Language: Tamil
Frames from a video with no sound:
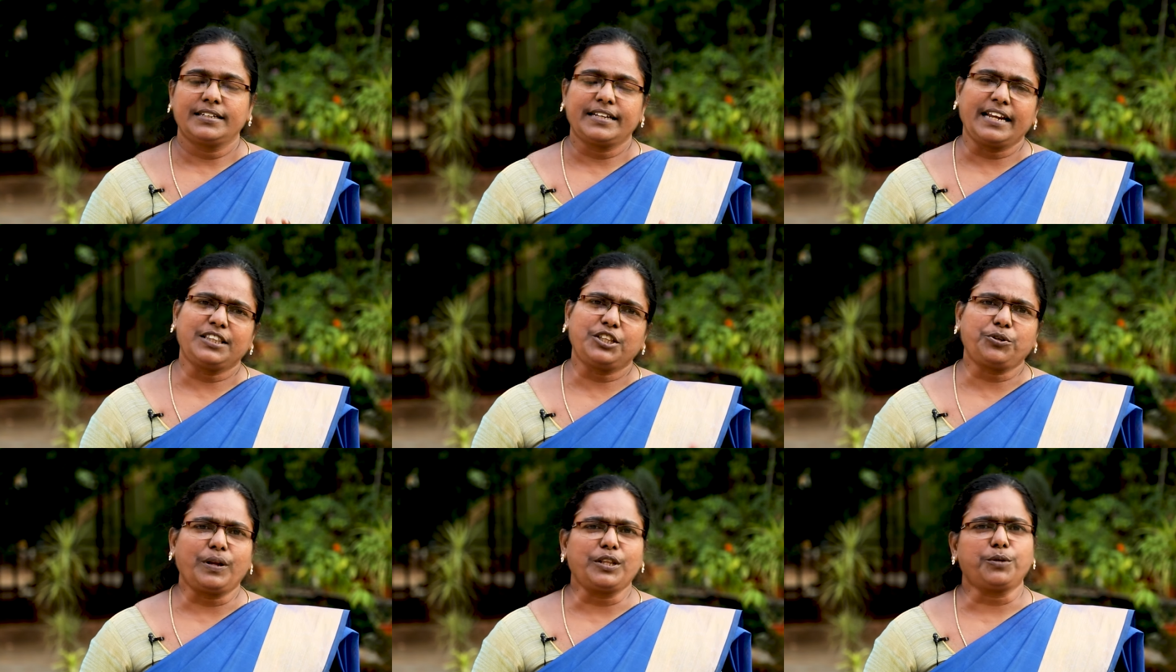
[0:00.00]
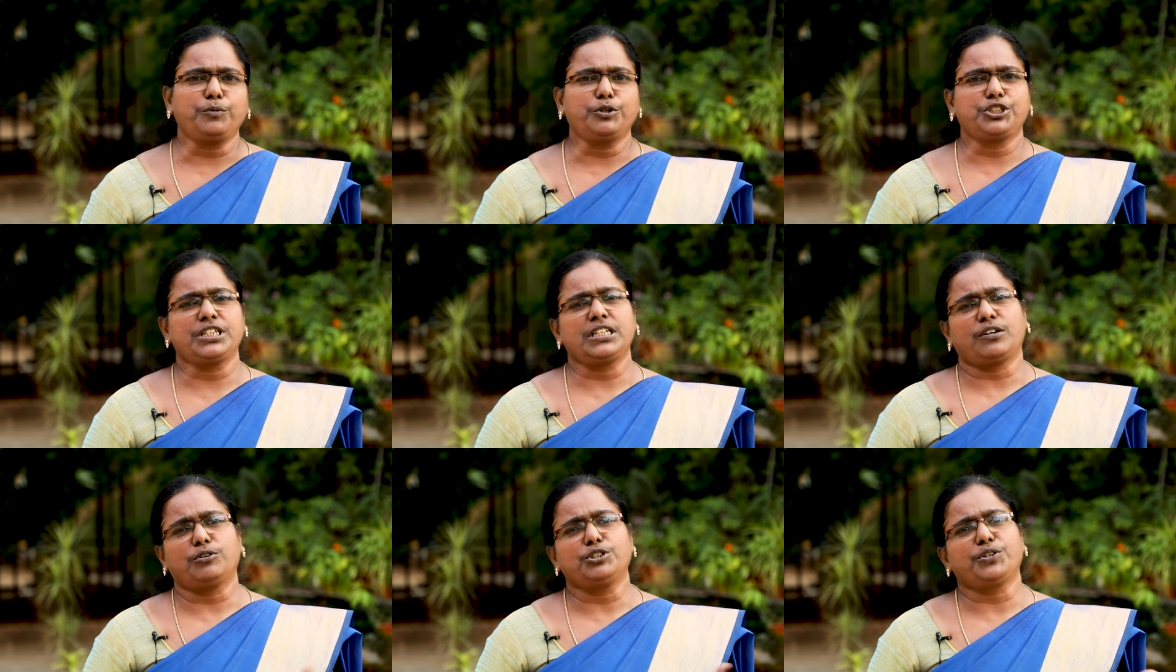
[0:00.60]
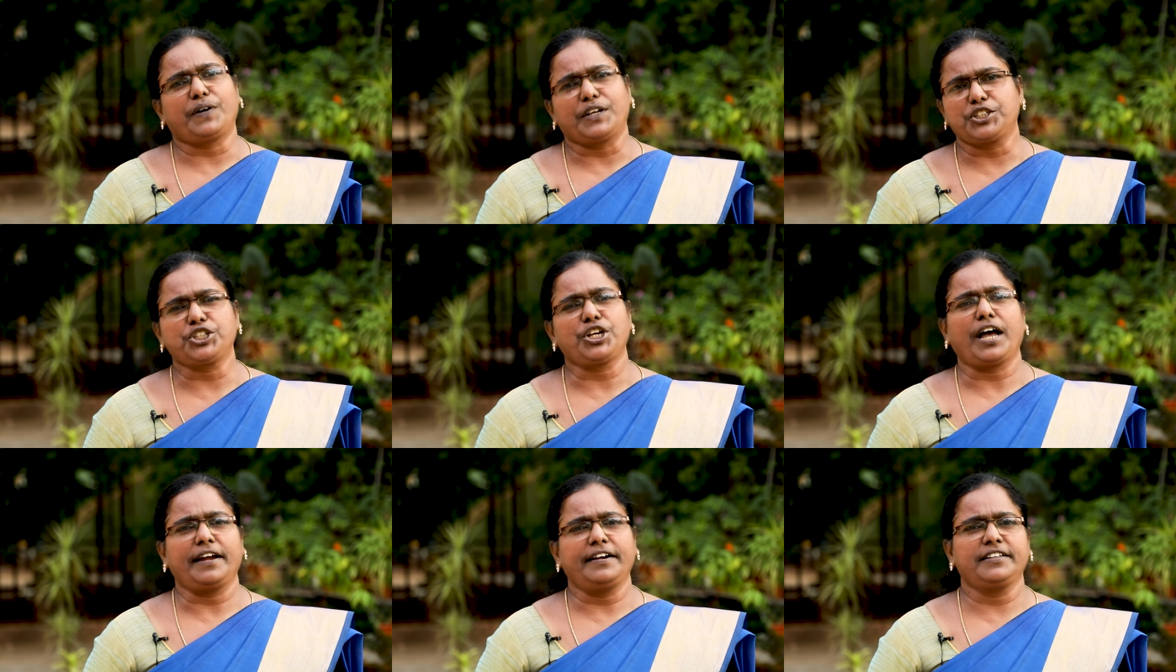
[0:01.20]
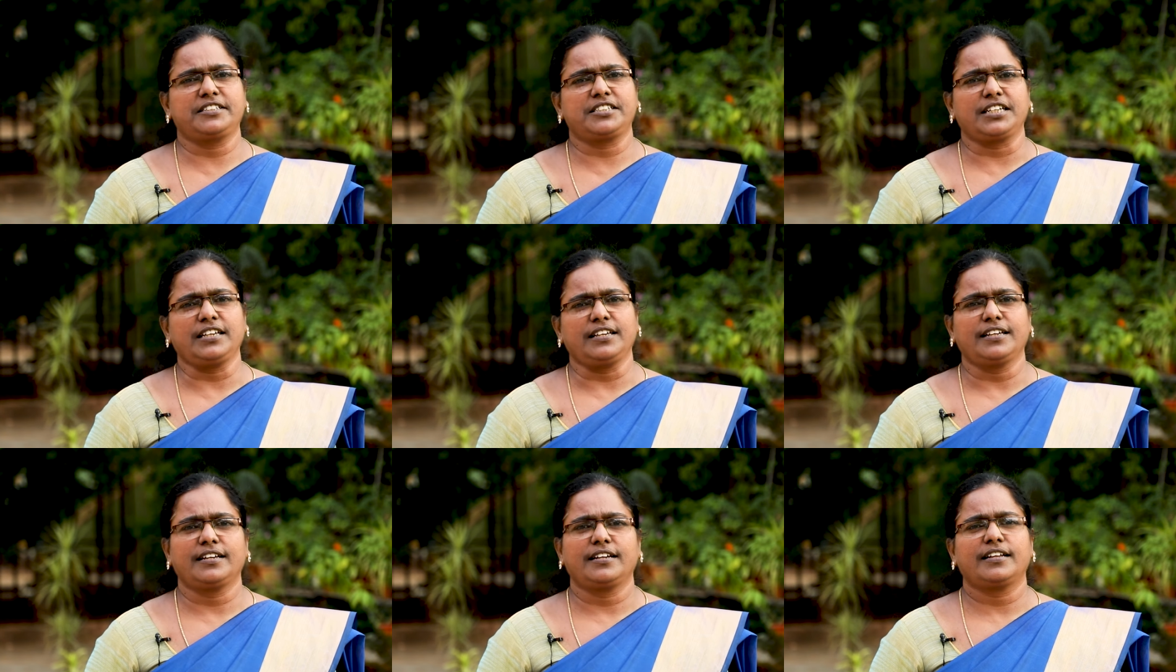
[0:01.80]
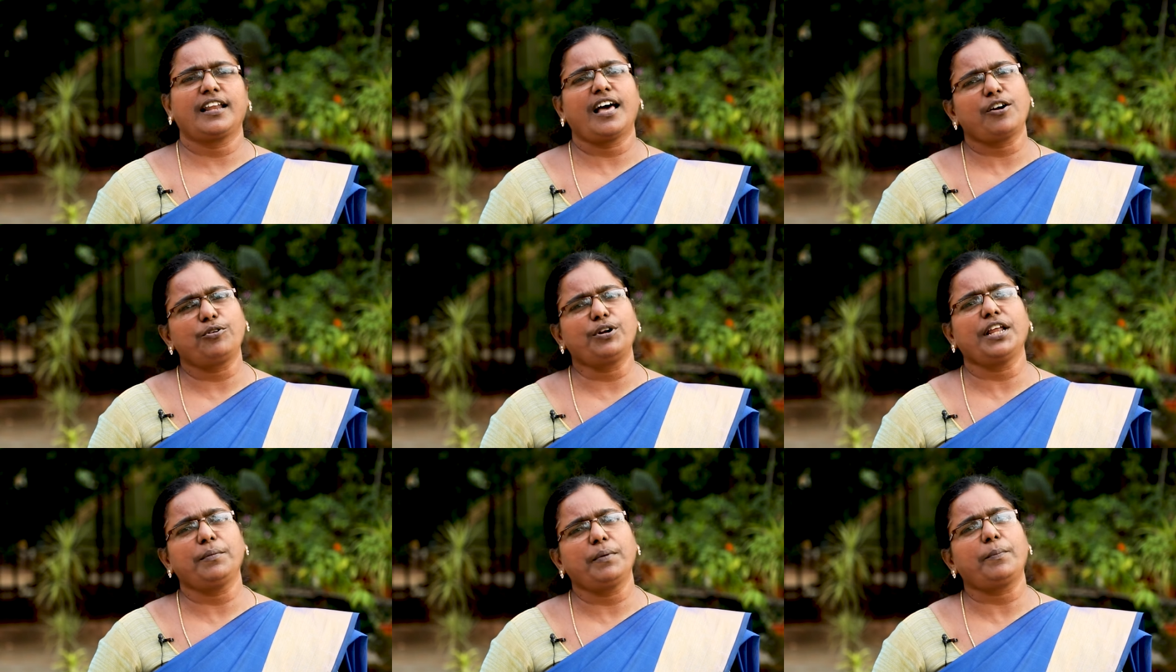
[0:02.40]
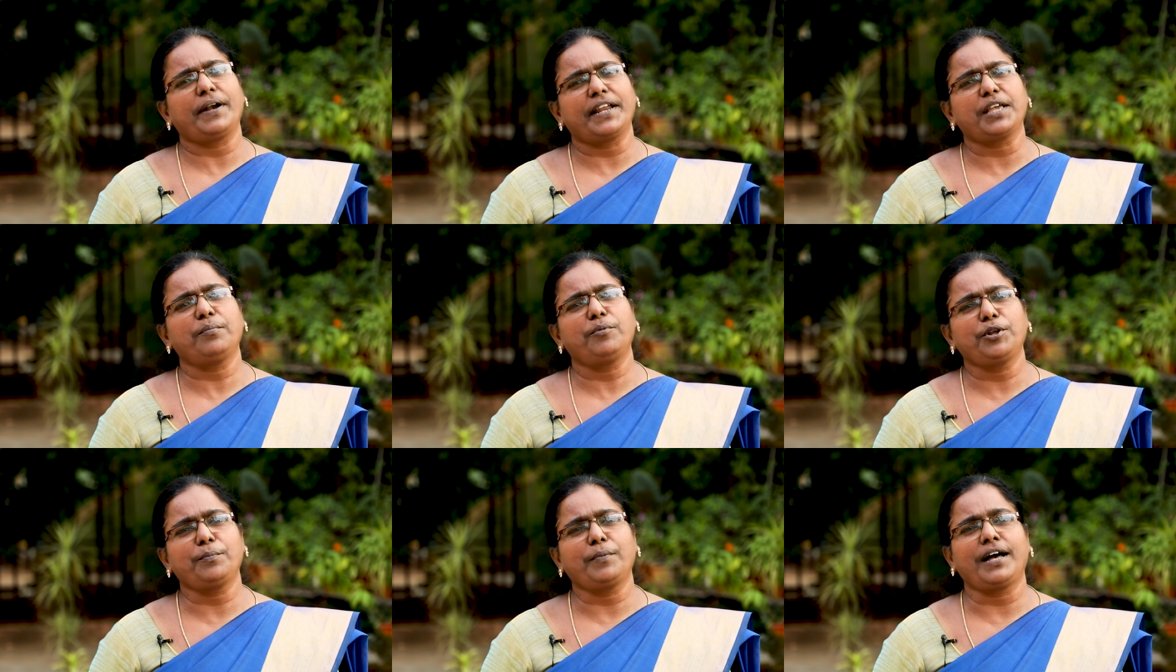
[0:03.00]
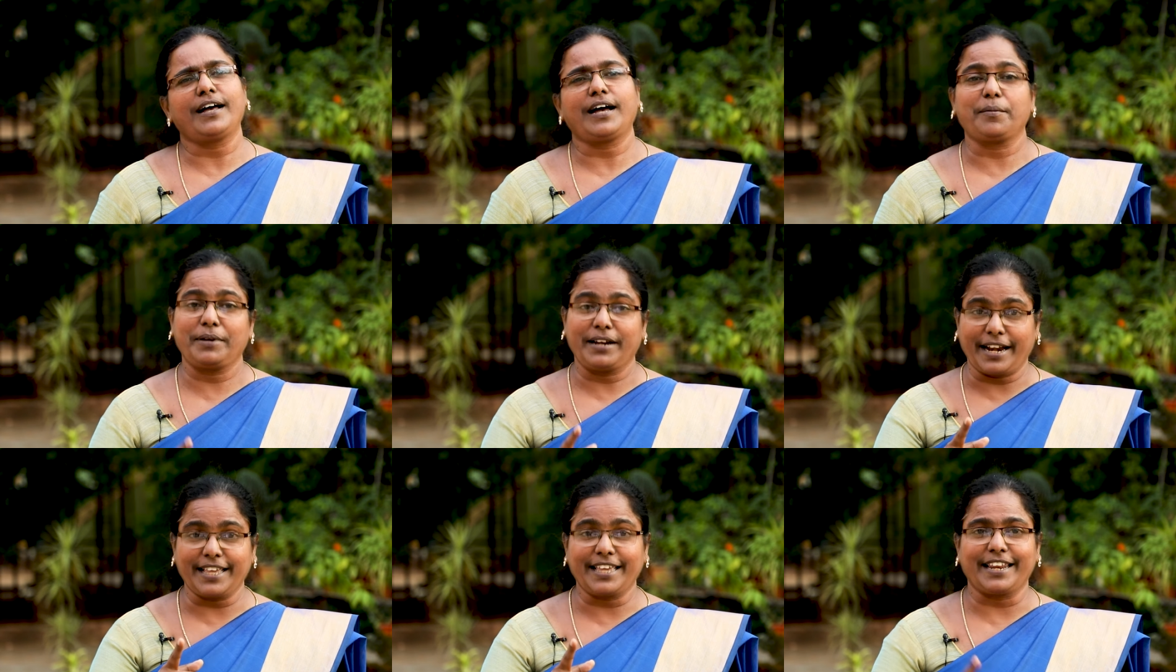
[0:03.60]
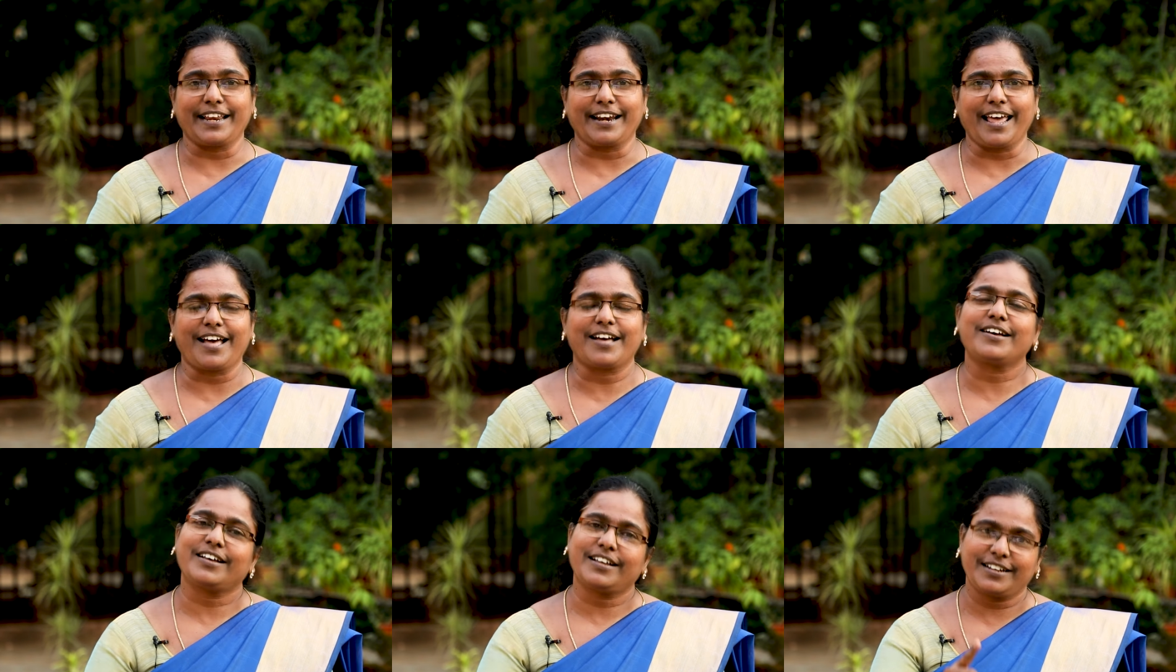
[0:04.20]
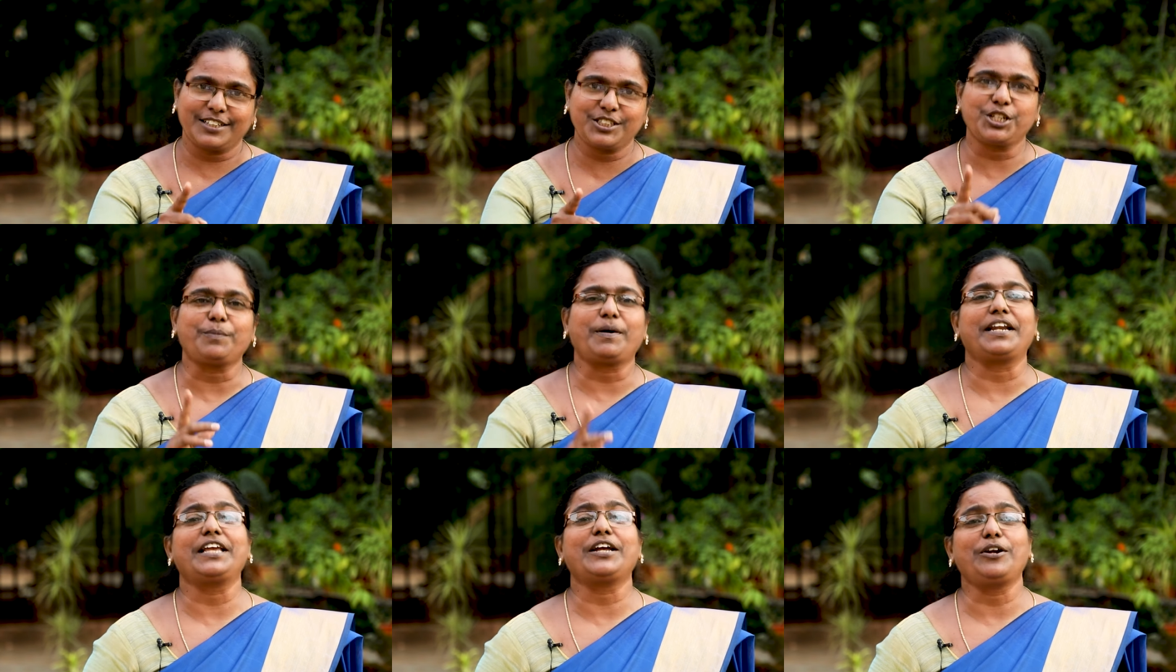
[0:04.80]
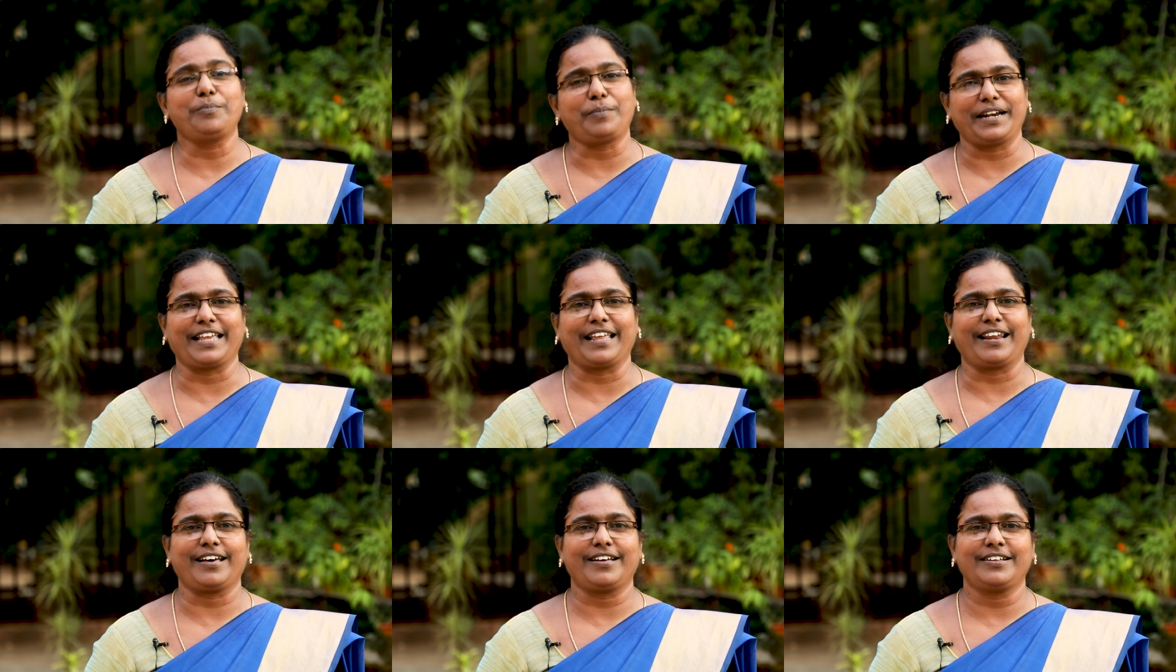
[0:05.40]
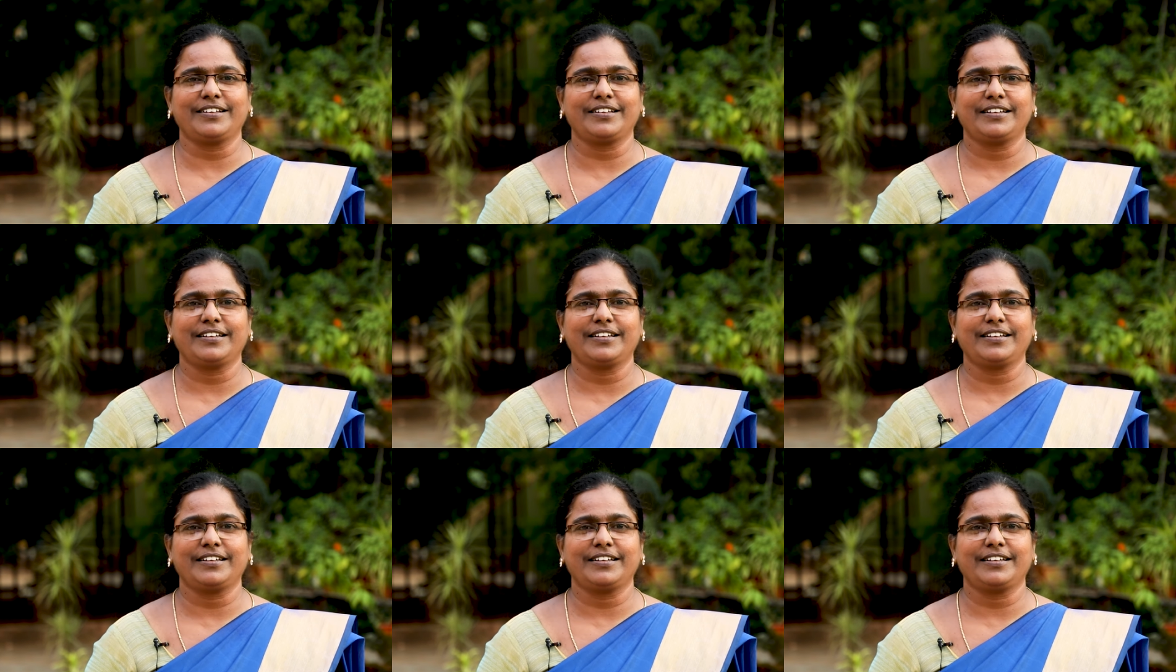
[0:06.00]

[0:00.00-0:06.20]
டென்த்து டுவெல்த்து முடித்து கொஞ்சம் வருஷம் ஆயிடுச்சு நான் கூட இனிமேல் படிக்க முடியுமா அப்படி நினைக்கிறீங்களா நிச்சயமாக நீங்களும் படிக்கலாம்